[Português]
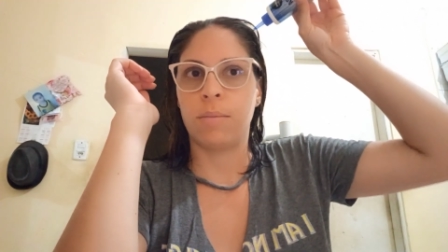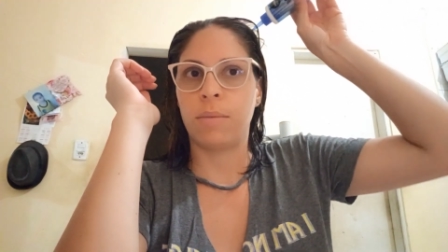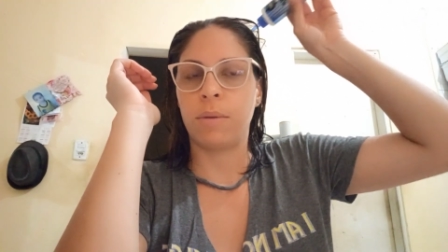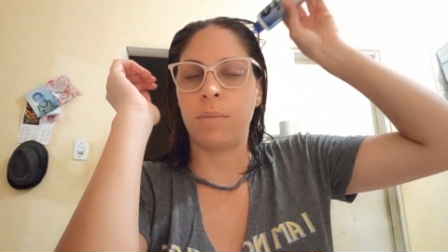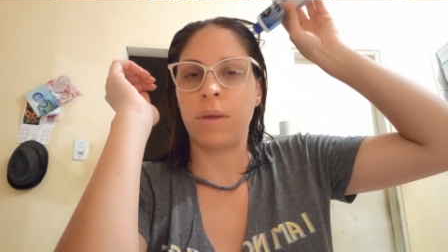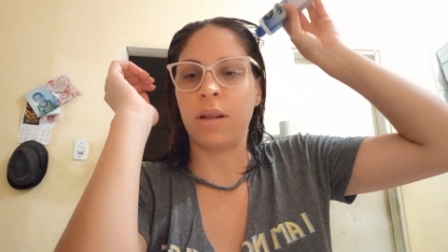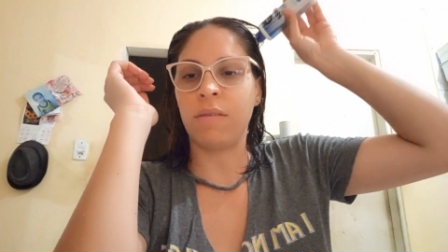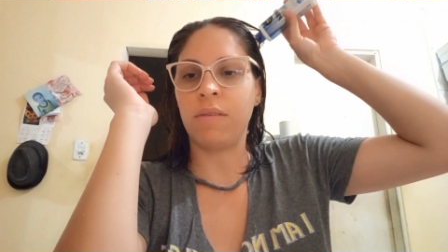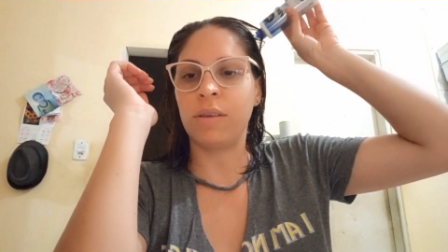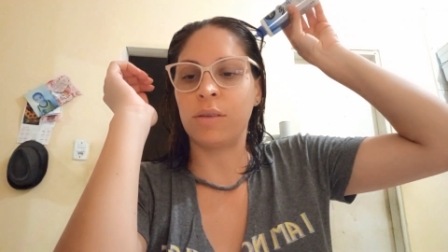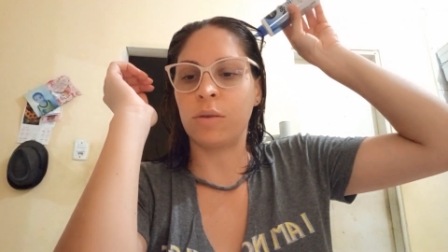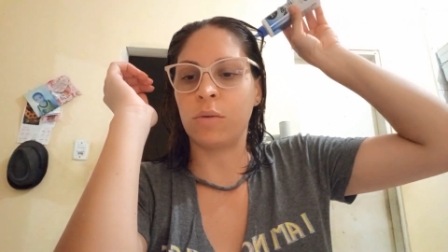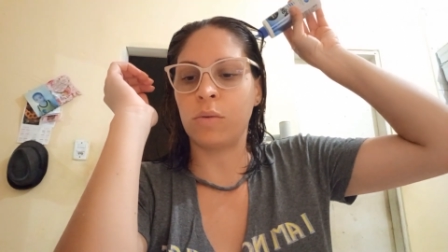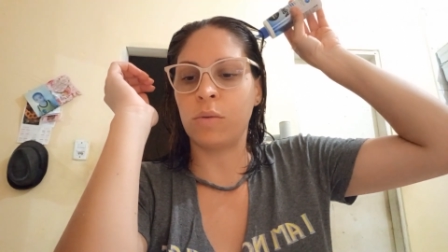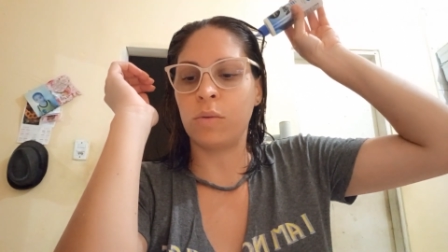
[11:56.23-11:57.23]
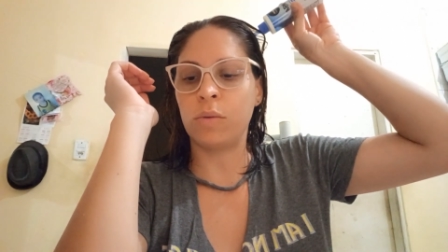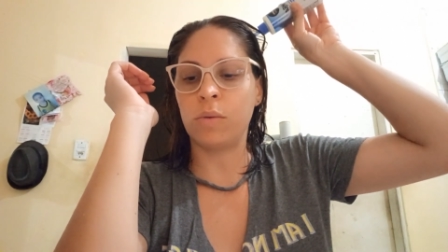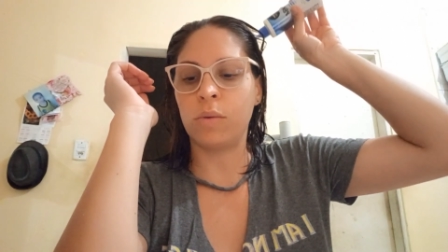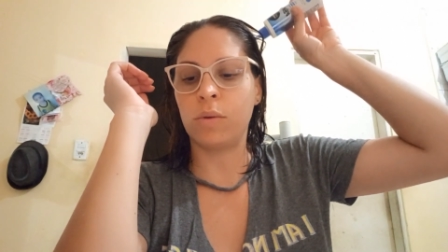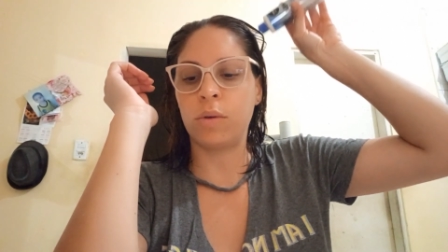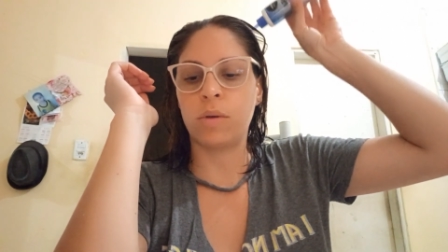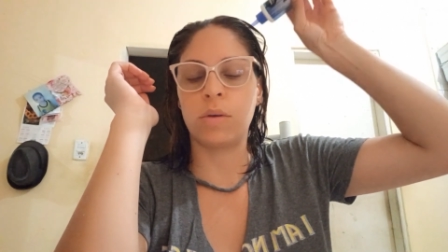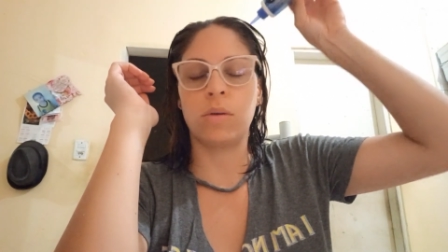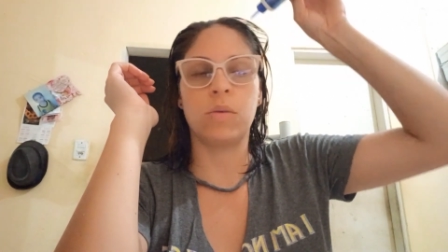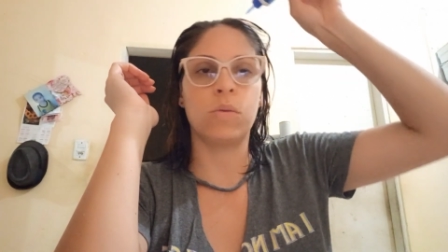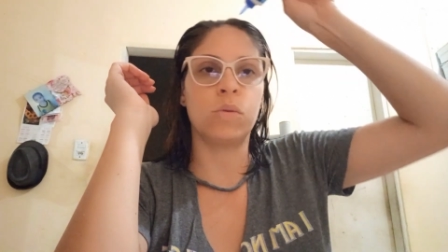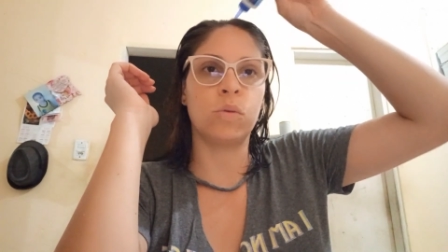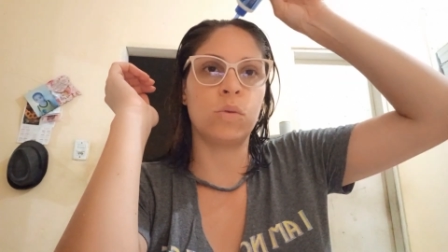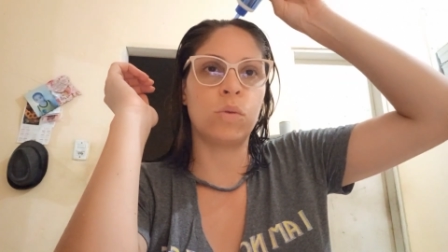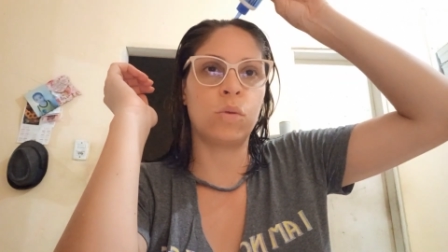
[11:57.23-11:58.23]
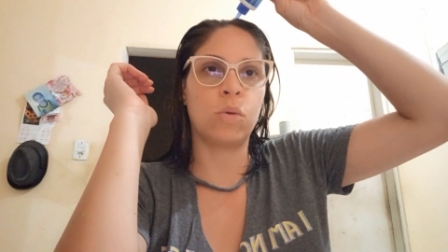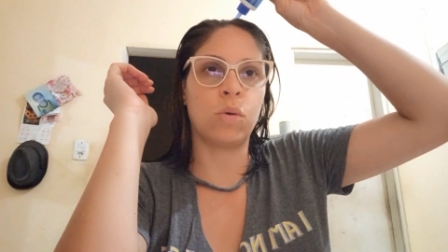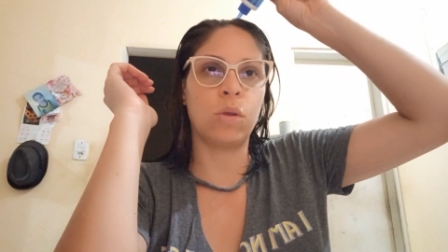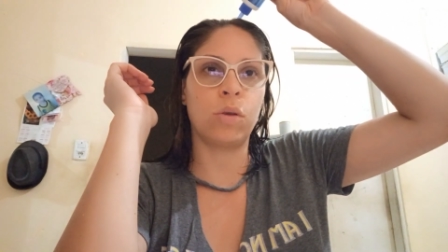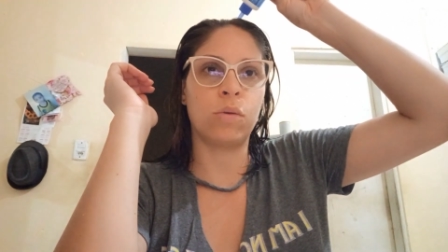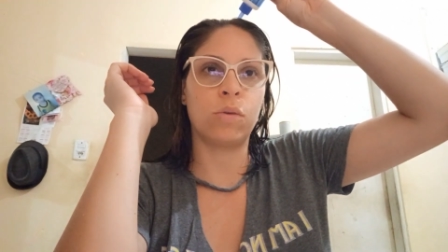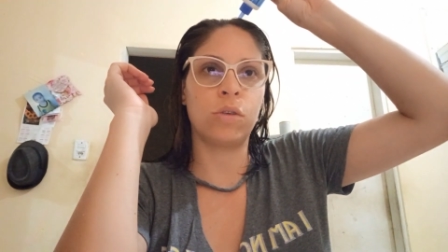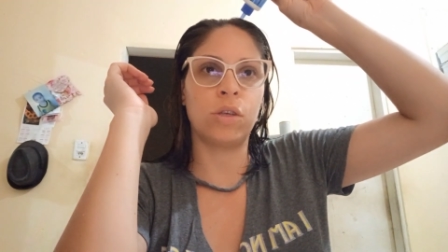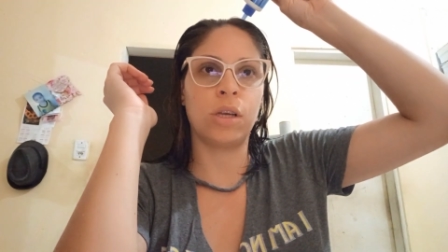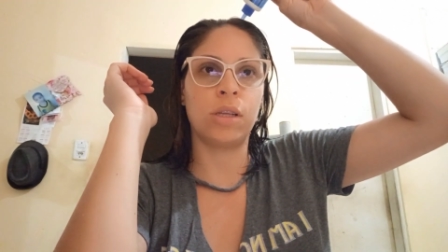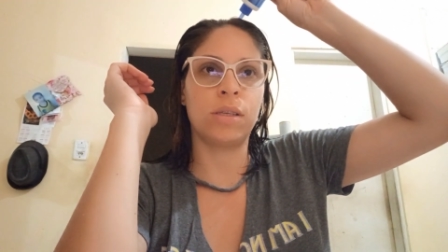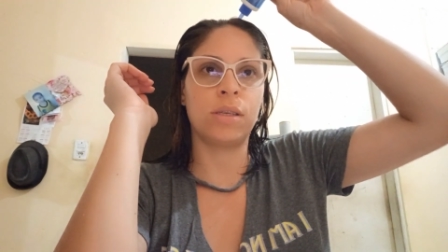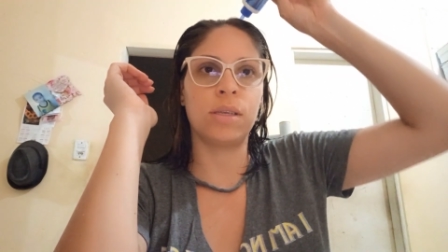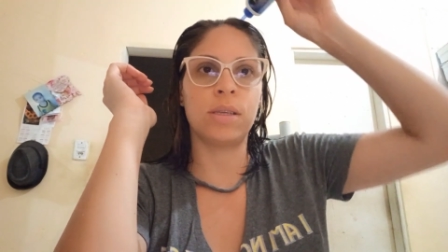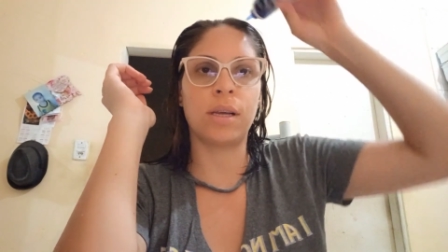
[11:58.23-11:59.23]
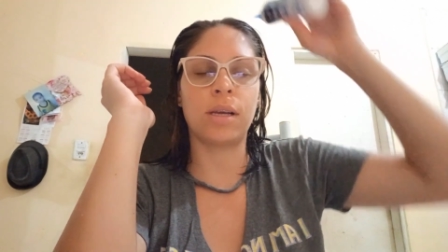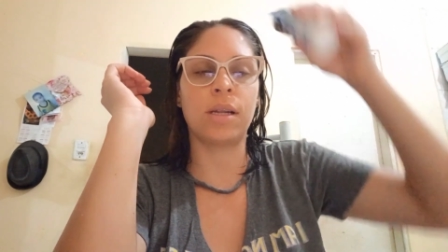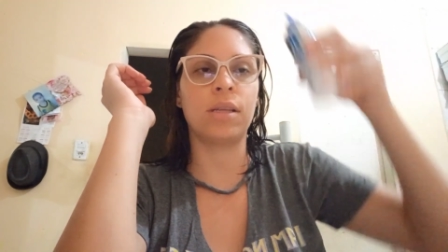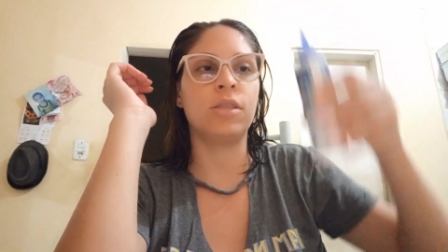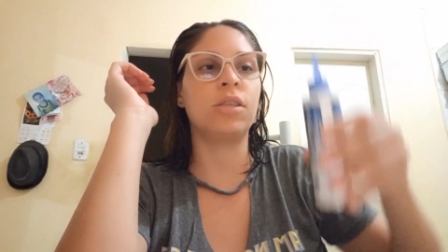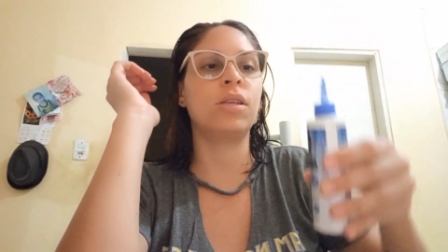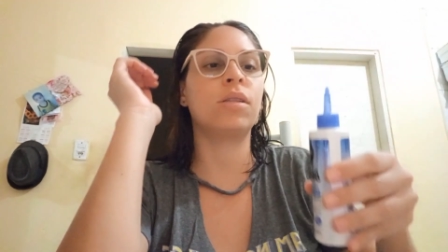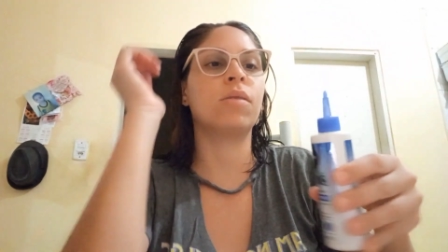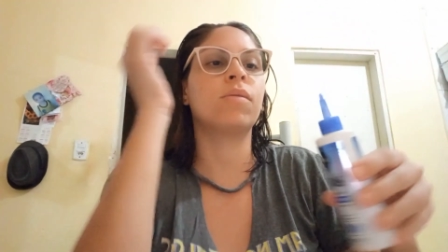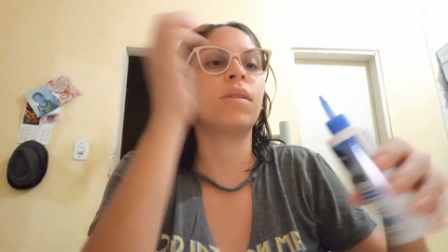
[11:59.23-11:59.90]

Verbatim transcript: Primeira vez que eu uso tônico, gente. Vocês acreditam?